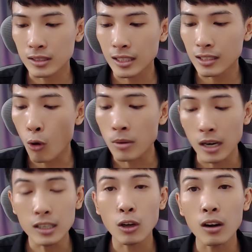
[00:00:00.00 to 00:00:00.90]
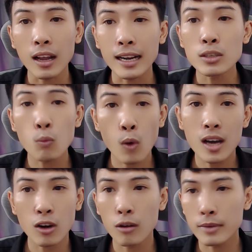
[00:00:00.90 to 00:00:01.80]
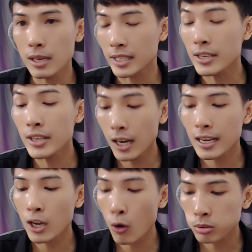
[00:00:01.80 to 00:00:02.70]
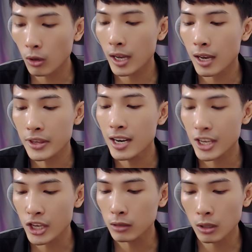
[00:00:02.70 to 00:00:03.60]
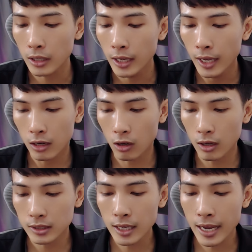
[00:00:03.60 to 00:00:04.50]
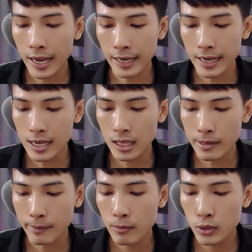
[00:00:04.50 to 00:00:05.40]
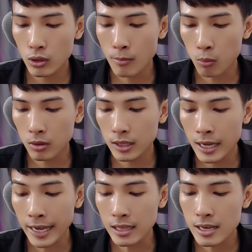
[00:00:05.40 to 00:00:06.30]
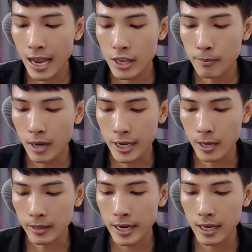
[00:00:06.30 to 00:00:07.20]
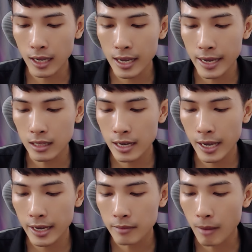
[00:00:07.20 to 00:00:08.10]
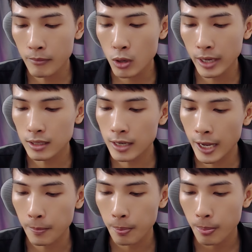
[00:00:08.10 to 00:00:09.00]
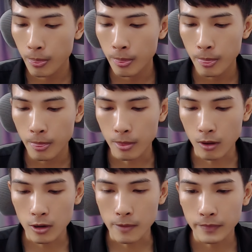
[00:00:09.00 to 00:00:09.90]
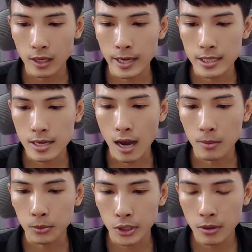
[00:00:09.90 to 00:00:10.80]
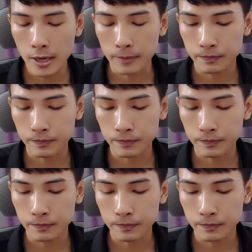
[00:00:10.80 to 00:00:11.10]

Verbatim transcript: ngôn ngữ nó toàn là đã trung quốc hết rồi bây giờ mình chỉ nhớ cái khúc thôi ha nhớ cái chỗ thôi rồi tới cái hàng này thì bạn bấm xuống cái một cái hàng thứ hai giúp mình nha đây là cái hàng thứ hai bấm vô hàng thứ hai rồi các bạn sẽ đợi một xíu ha